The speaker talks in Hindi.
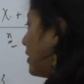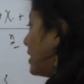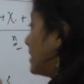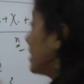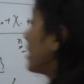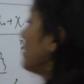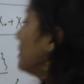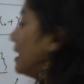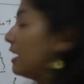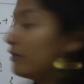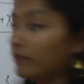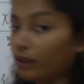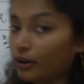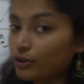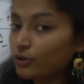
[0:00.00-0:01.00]
इधर का भी एल एफ
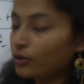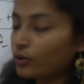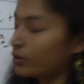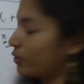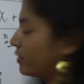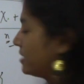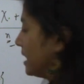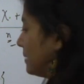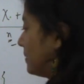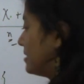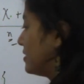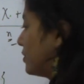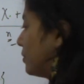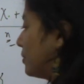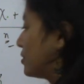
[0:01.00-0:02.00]
नॉट जोड़ दो और साथ में
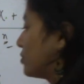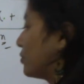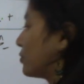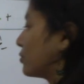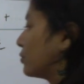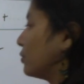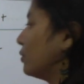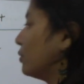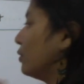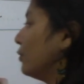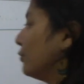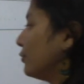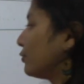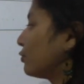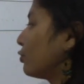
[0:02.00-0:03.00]
जीरो भी जोड़ दो
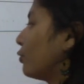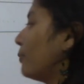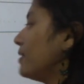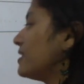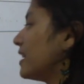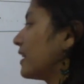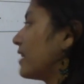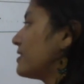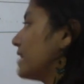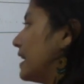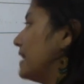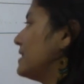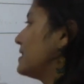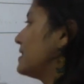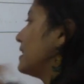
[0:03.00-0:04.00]
तो भी सेट का
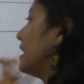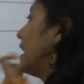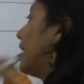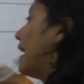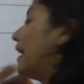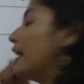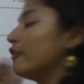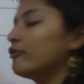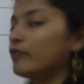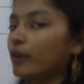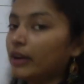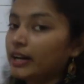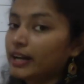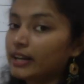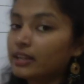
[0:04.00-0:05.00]
साइज एल एफ
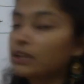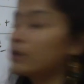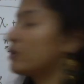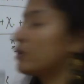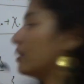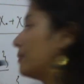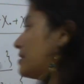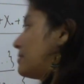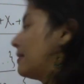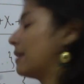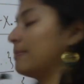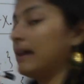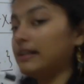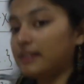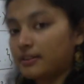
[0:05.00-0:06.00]
नॉट ही रहता है क्योंकि हम इसमें एक
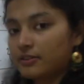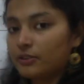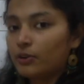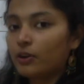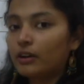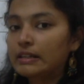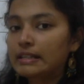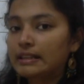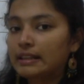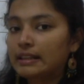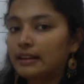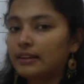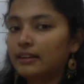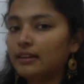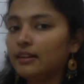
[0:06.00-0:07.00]
बाइजेक्शन ड्रॉ कर सकते
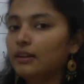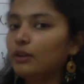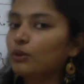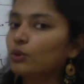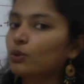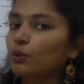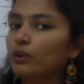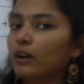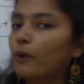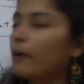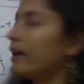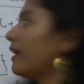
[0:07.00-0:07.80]
हैं तो ये कोई